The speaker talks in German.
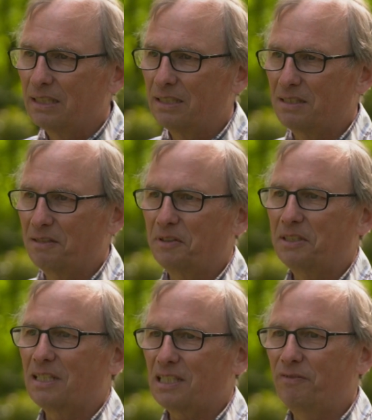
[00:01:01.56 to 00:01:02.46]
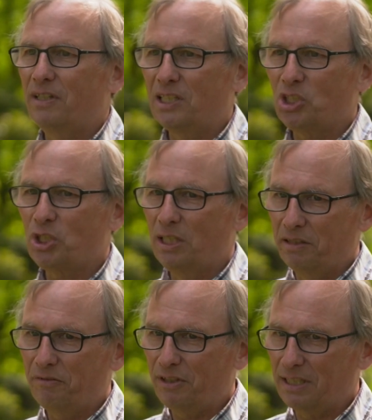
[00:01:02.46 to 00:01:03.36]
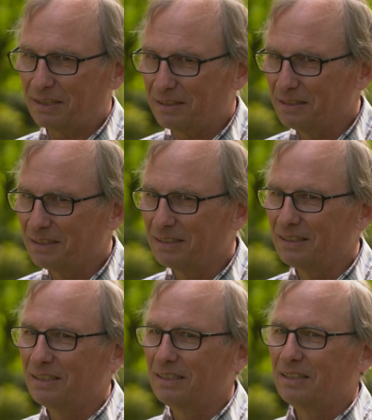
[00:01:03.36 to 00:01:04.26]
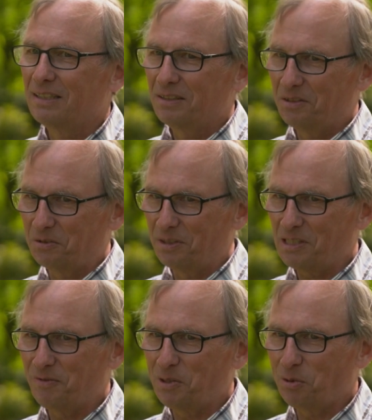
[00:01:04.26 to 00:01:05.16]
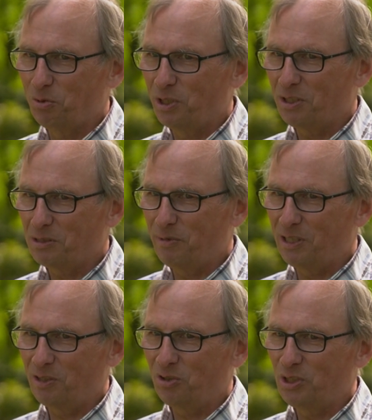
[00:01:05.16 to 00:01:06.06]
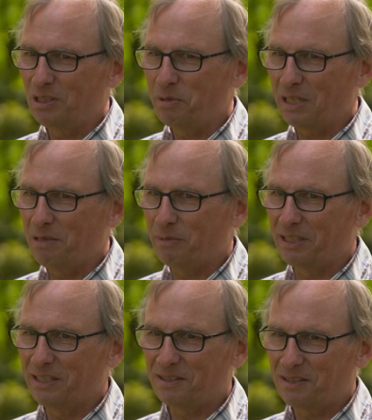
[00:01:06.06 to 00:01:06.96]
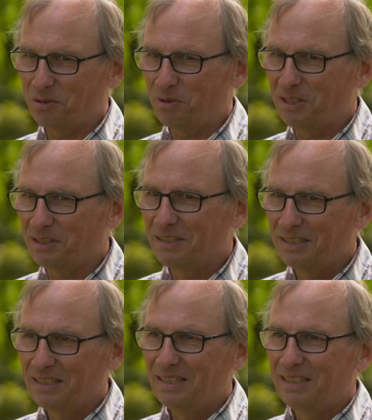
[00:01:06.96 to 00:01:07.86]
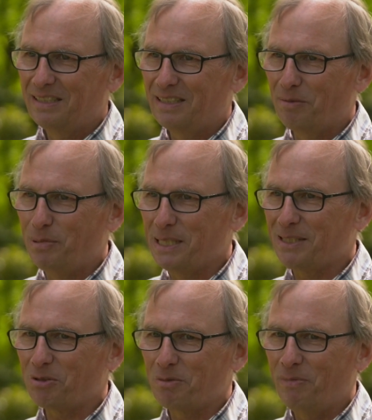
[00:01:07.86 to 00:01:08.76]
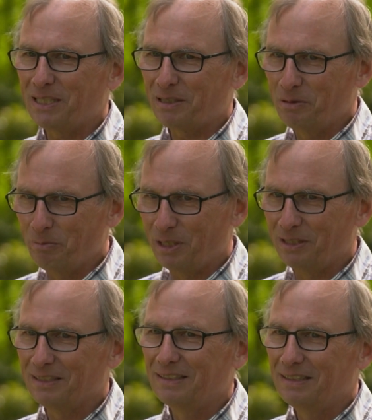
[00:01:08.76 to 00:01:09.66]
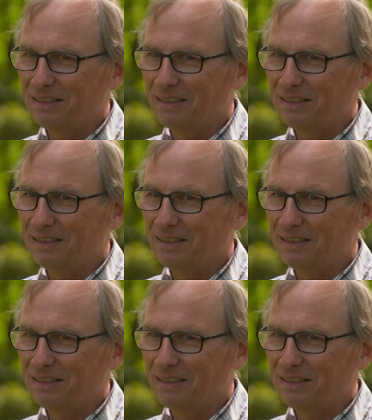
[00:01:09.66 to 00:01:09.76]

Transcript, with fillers: Herr Siebert, das war ein stiller Infarkt. Und das war natürlich erstmal ein ziemlicher Hammer. Ne? Jetzt so denn der Blitz aus dem heiteren Himmel.